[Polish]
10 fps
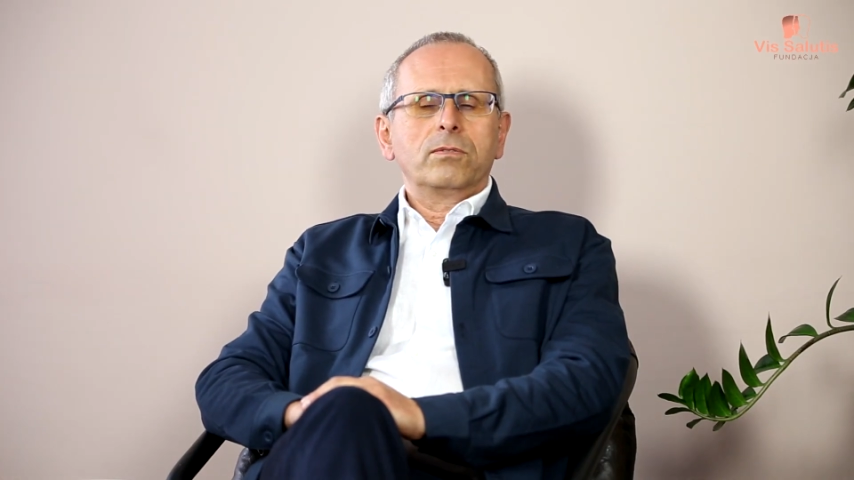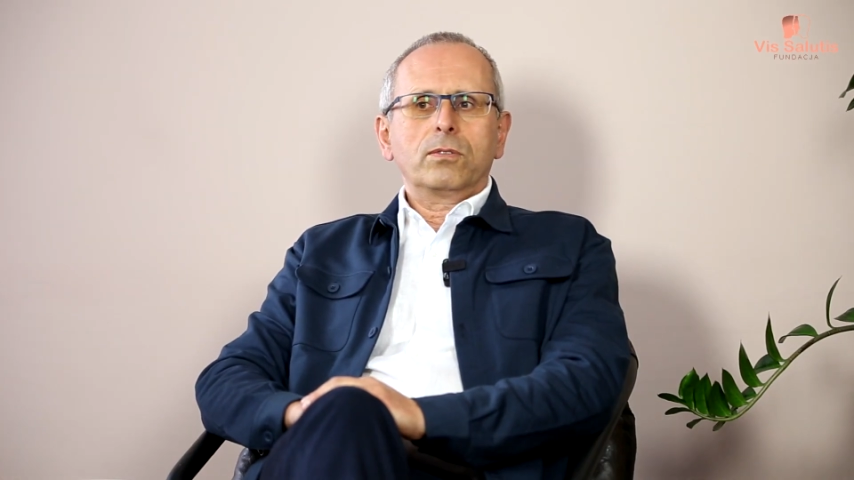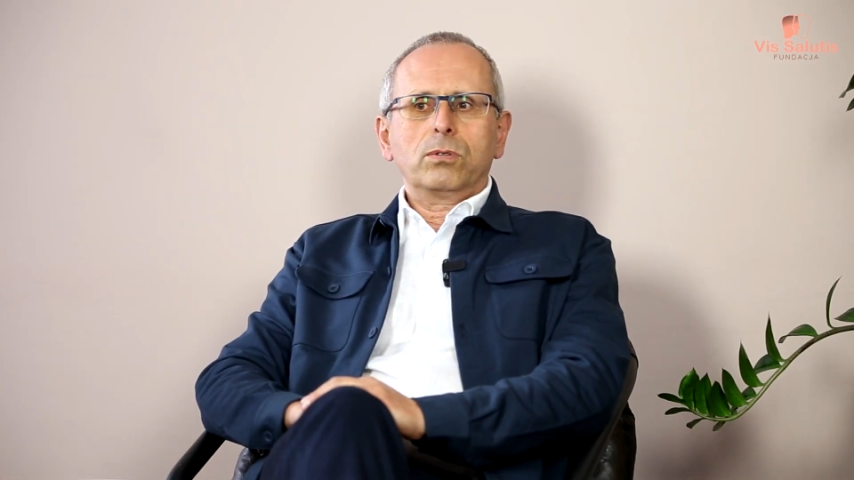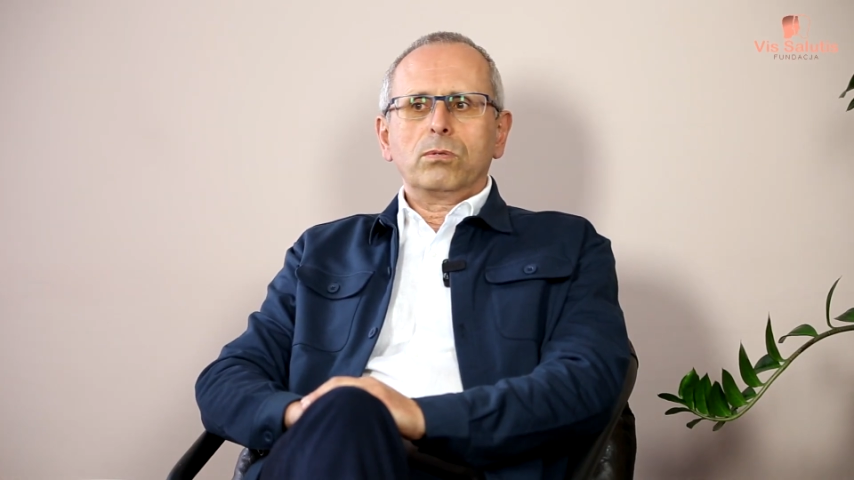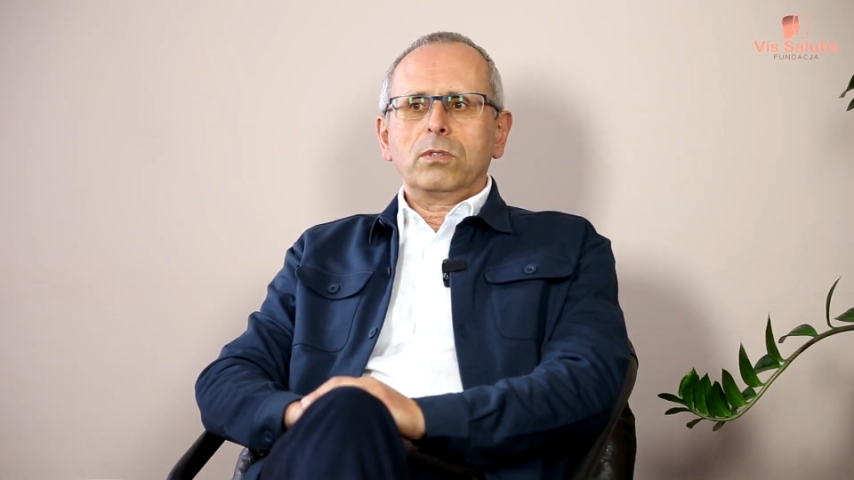
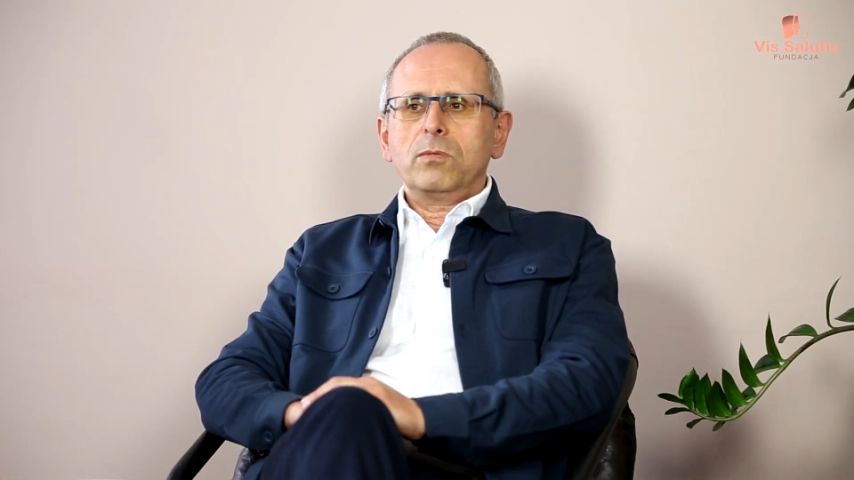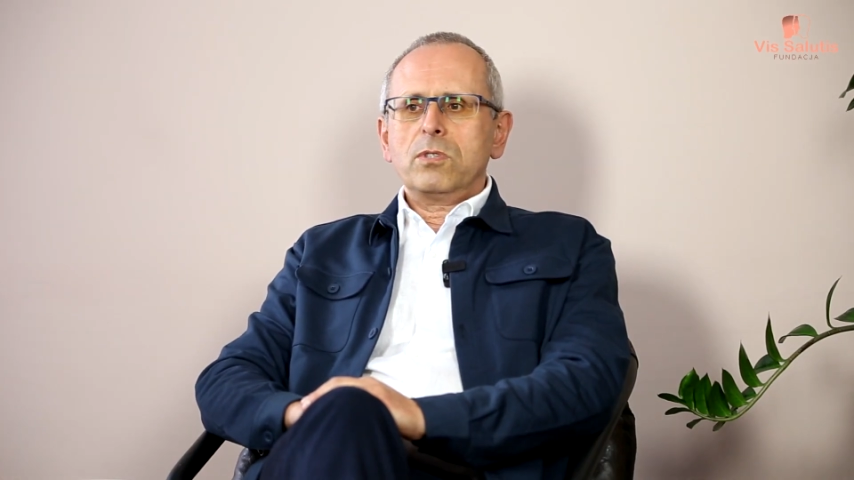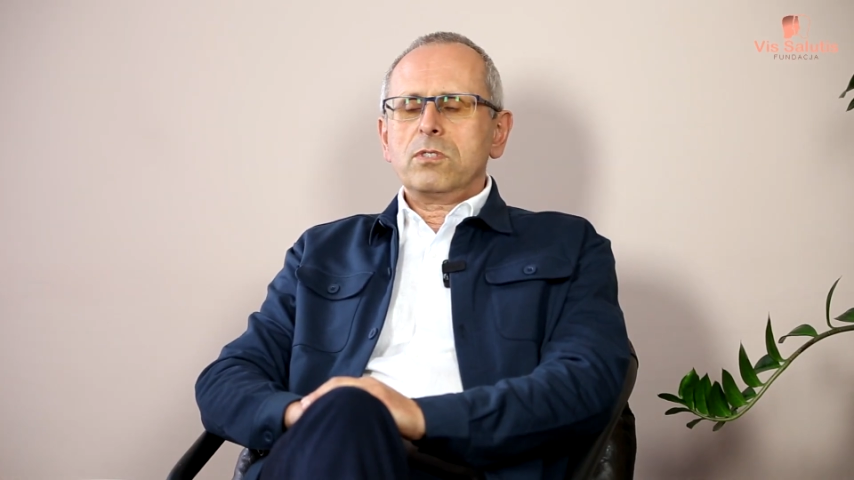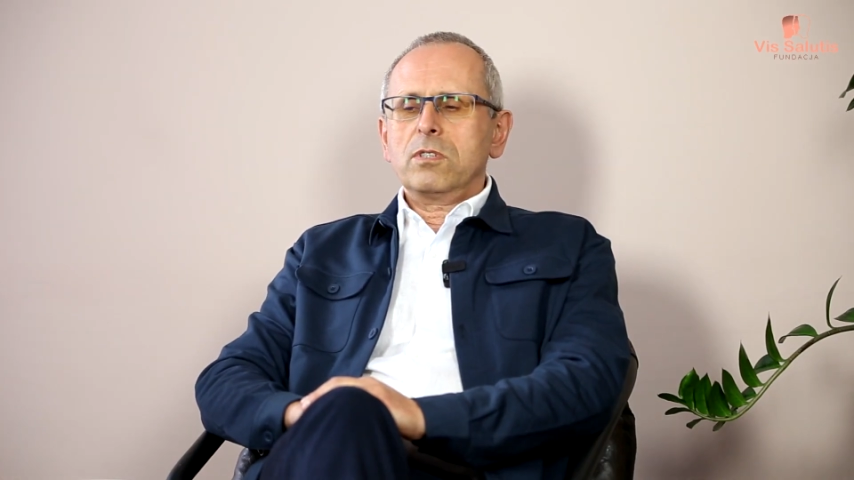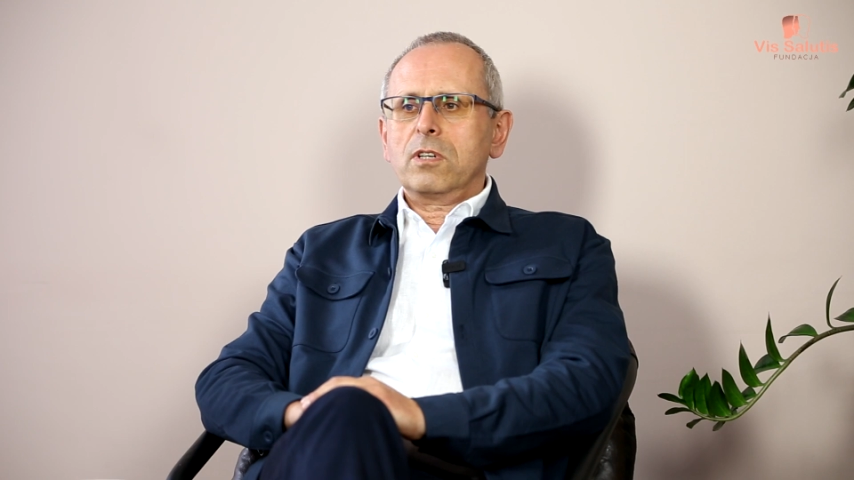w którym
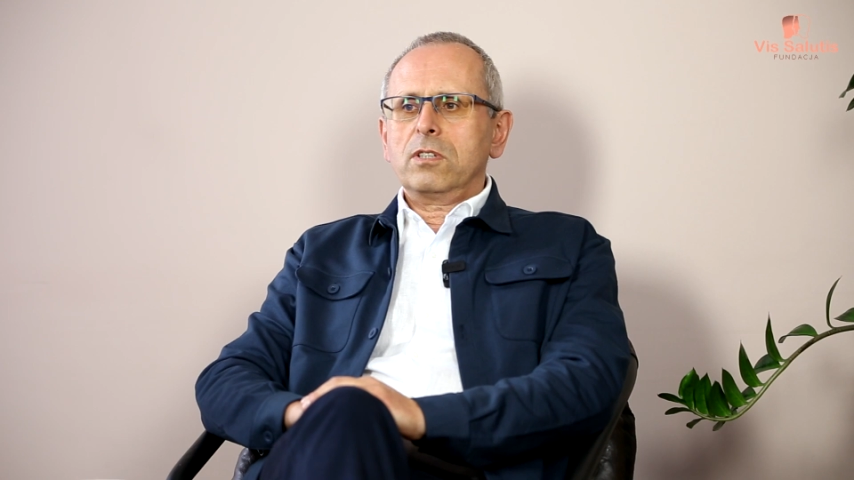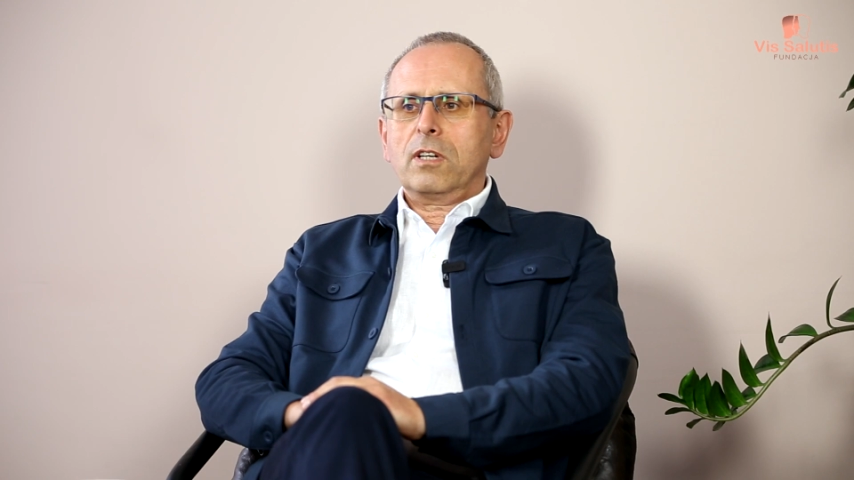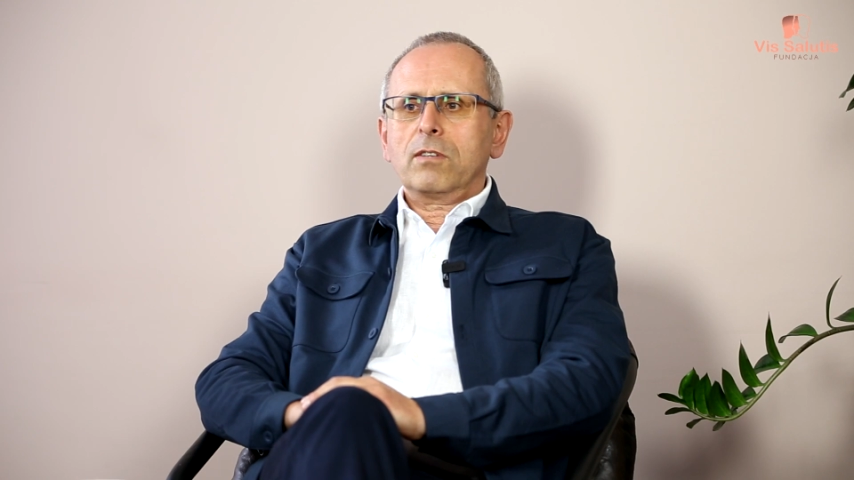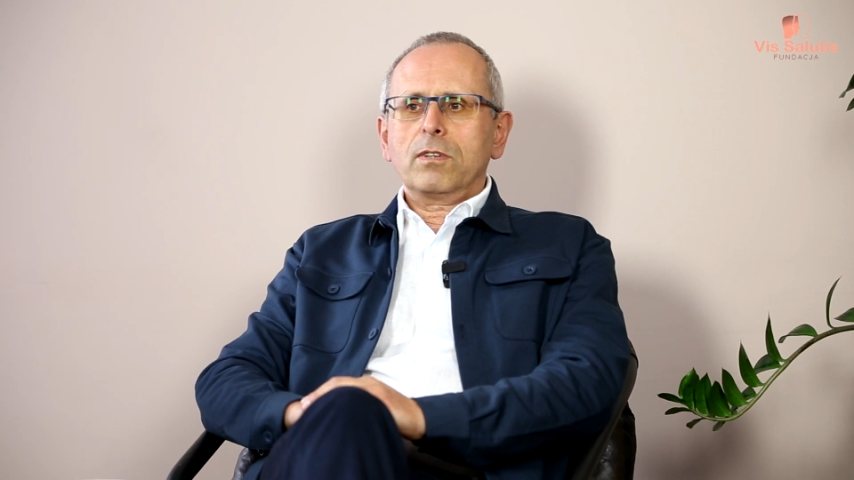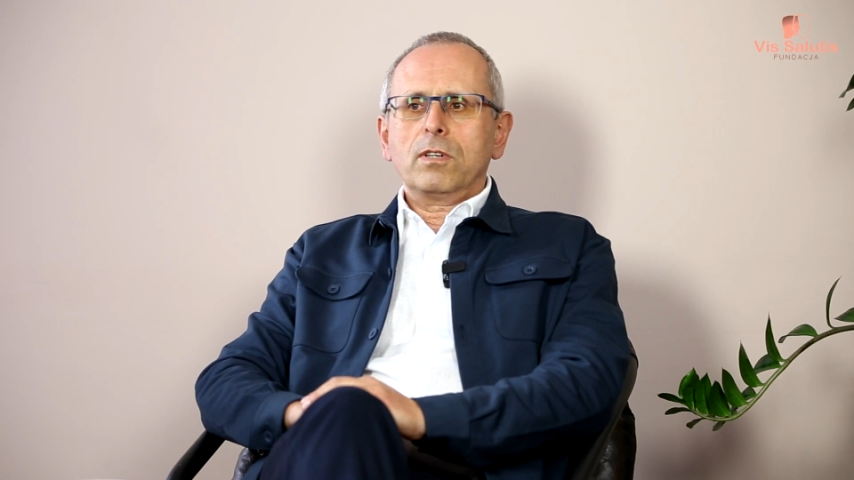istnieje
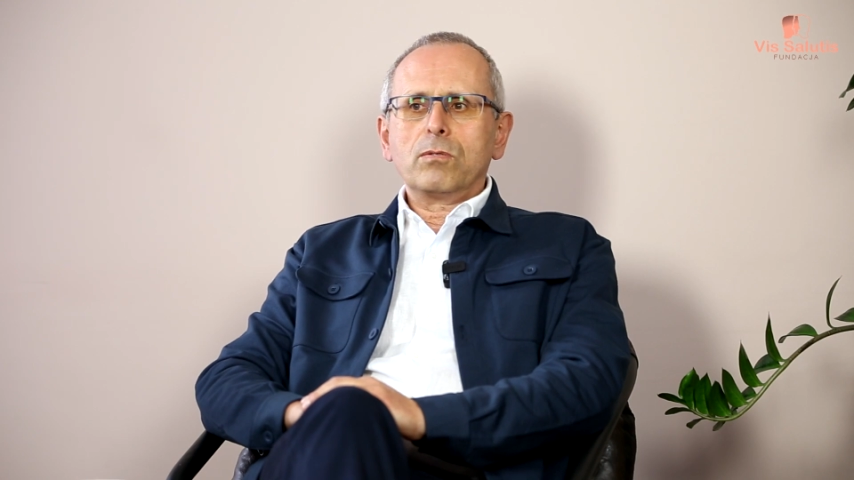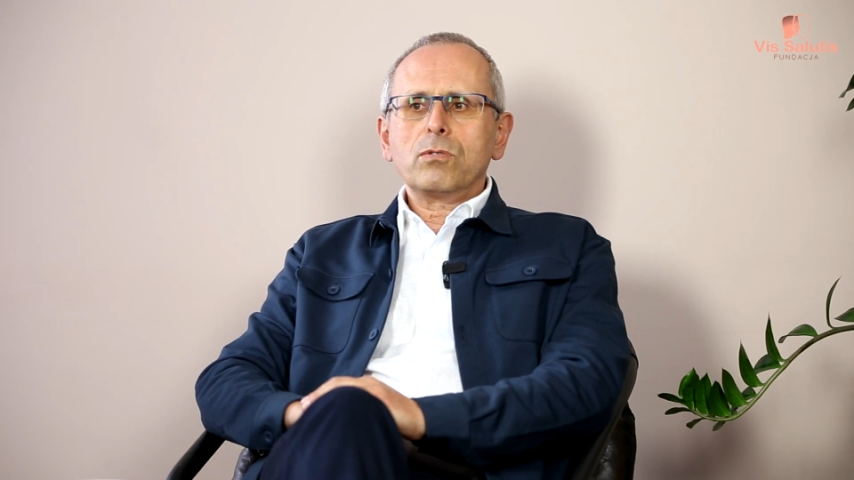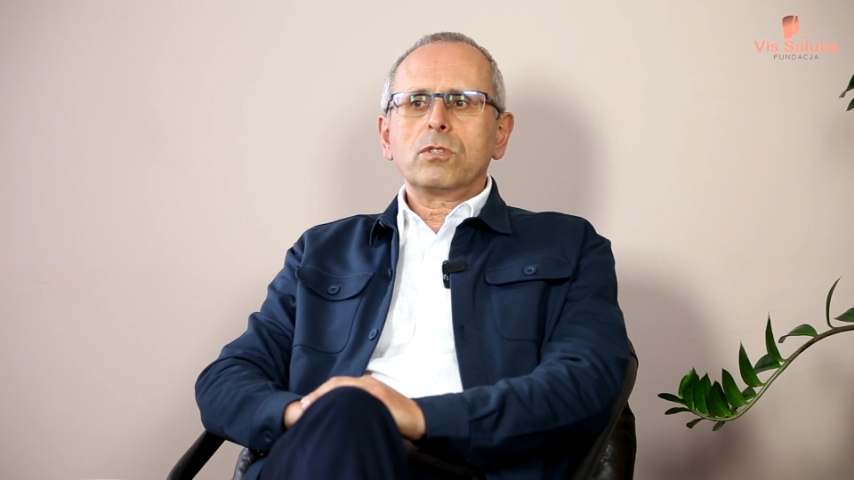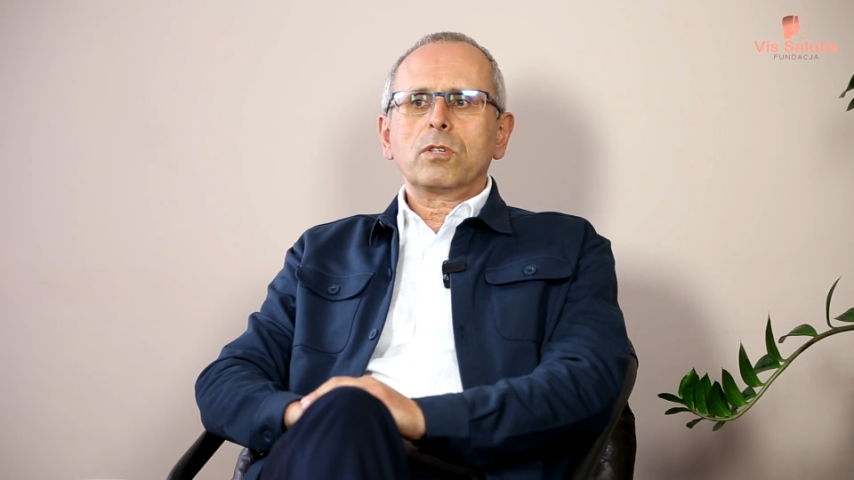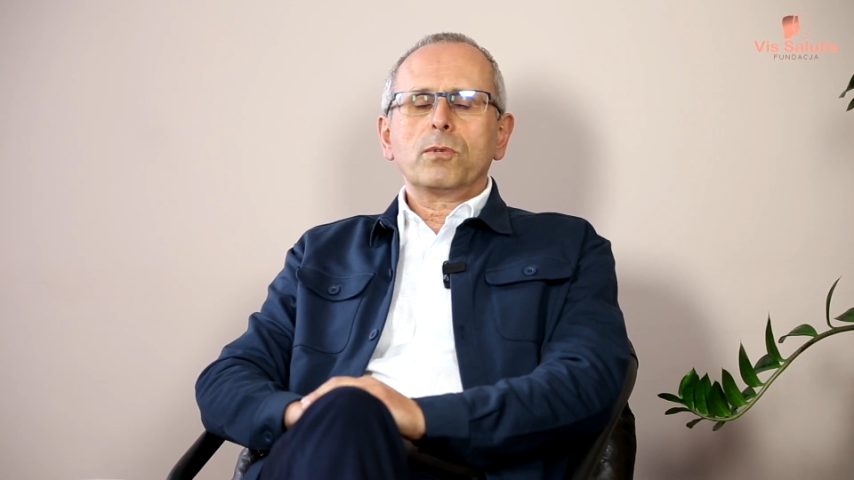tak wiele różnych